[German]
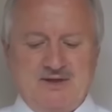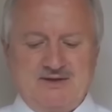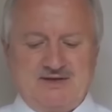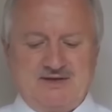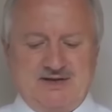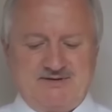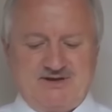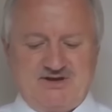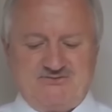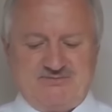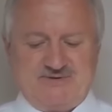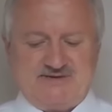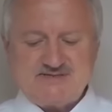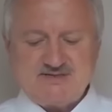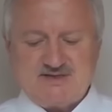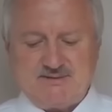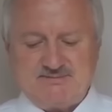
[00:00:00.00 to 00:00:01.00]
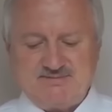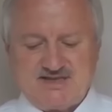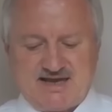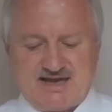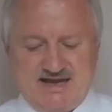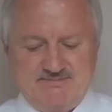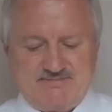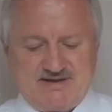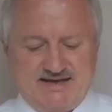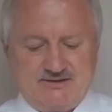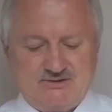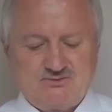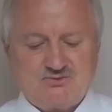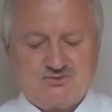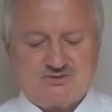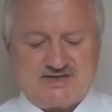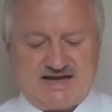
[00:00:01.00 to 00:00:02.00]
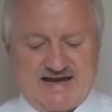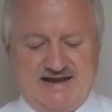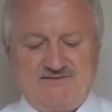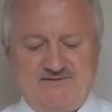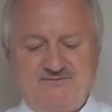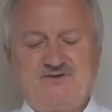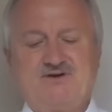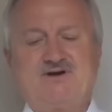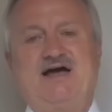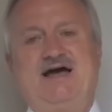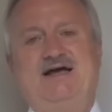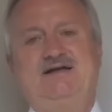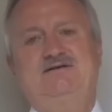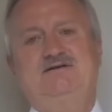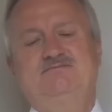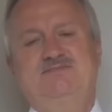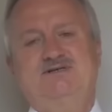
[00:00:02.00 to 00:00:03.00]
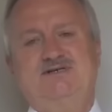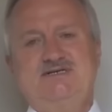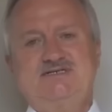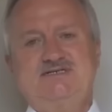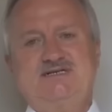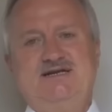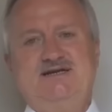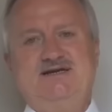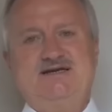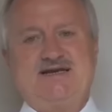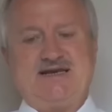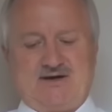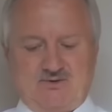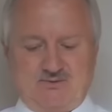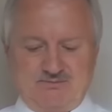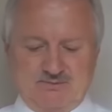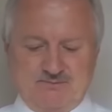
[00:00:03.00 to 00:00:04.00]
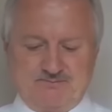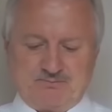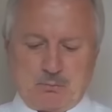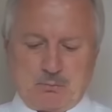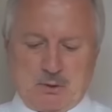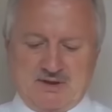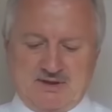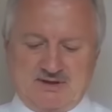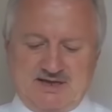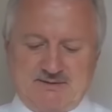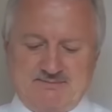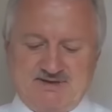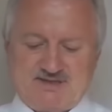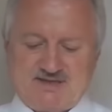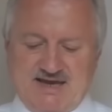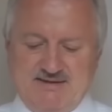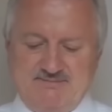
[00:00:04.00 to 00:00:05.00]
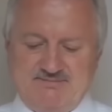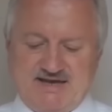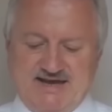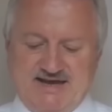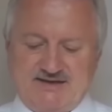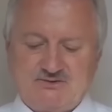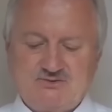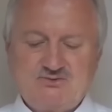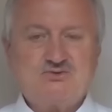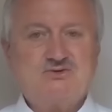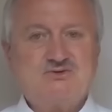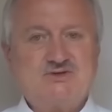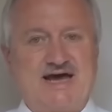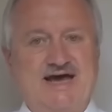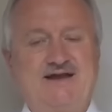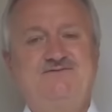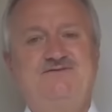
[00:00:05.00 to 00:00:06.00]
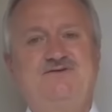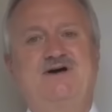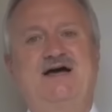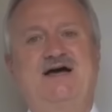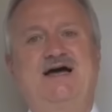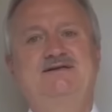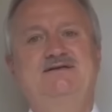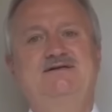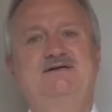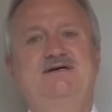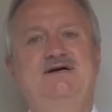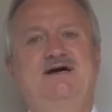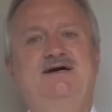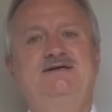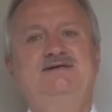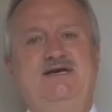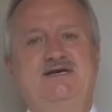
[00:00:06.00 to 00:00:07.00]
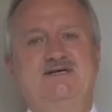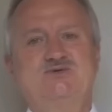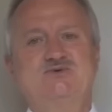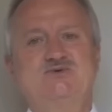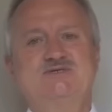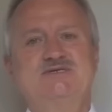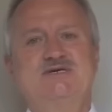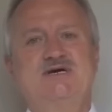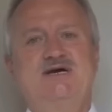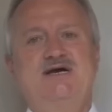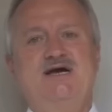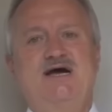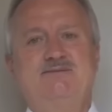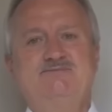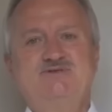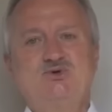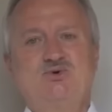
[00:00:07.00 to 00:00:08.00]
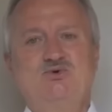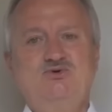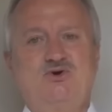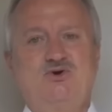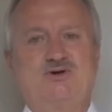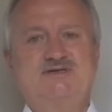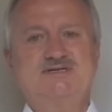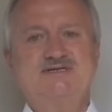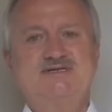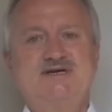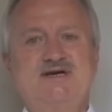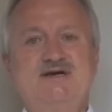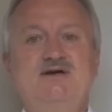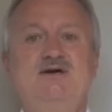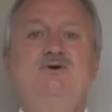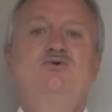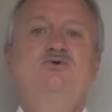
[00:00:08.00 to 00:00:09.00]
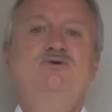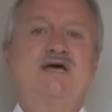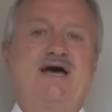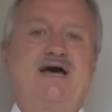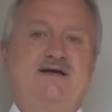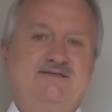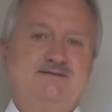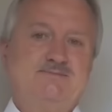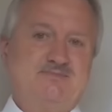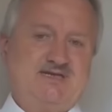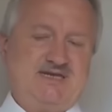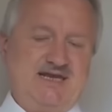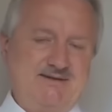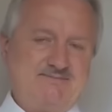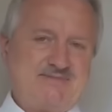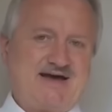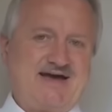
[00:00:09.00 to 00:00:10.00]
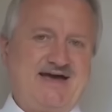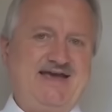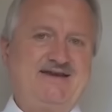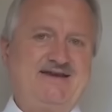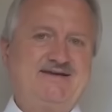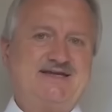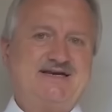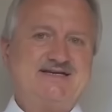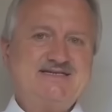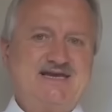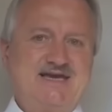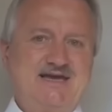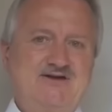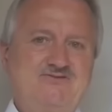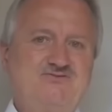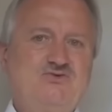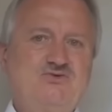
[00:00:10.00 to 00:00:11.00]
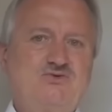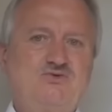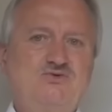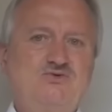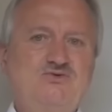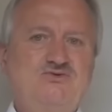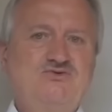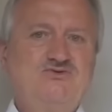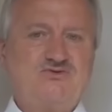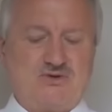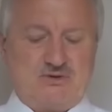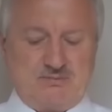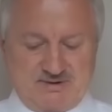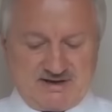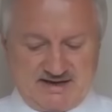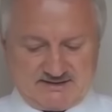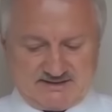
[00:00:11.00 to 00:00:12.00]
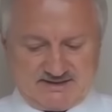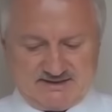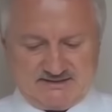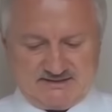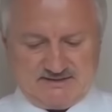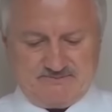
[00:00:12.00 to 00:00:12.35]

Liebe Geschwister, der betreibt einen Totalverrat am christlichen Glauben, der betreibt einen Totalverrat an Jesus, am Sohn Gottes, und an dem Heil, das er für uns vollbracht hat.